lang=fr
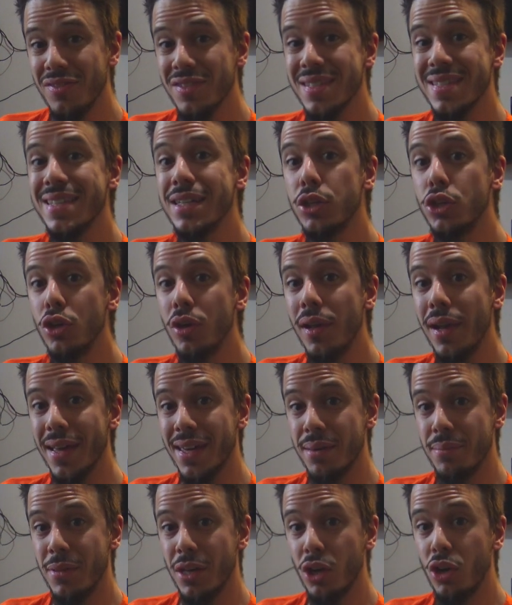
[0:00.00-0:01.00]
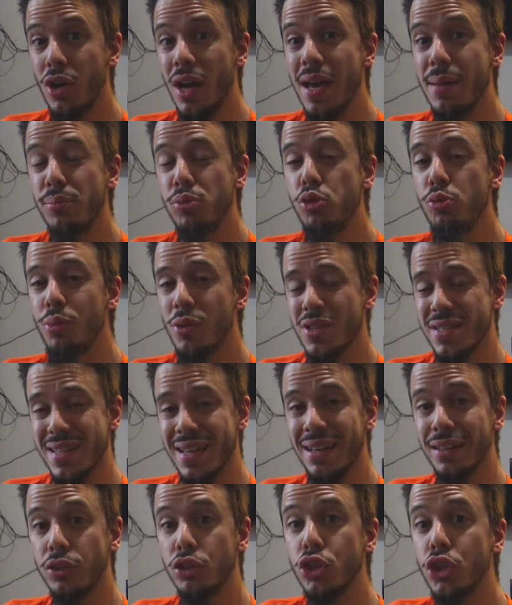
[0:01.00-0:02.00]
c'est que la caméra est plus
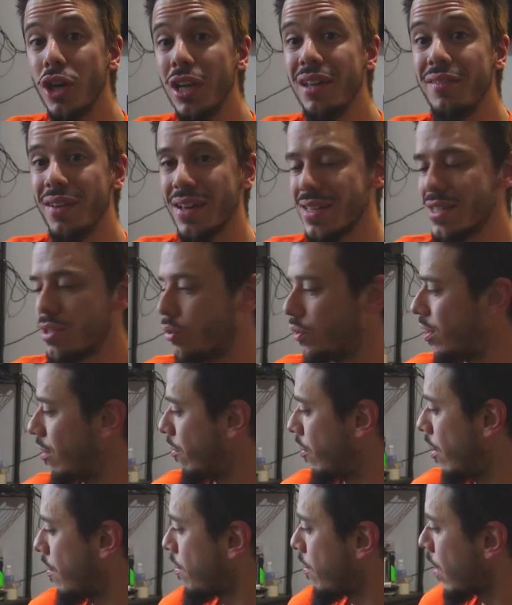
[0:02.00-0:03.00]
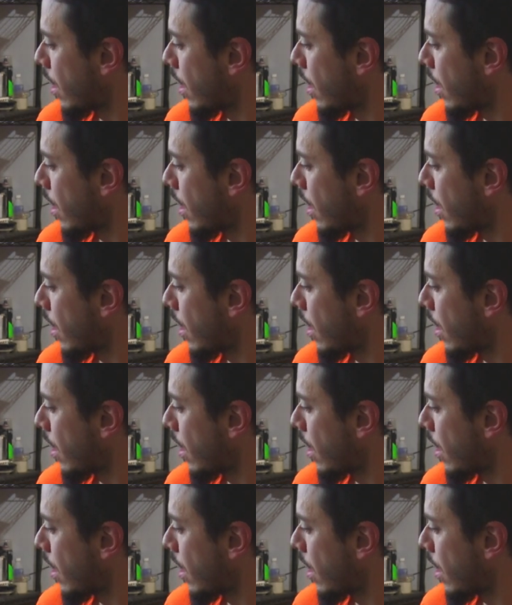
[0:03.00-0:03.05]
pesante que les versions d'avant.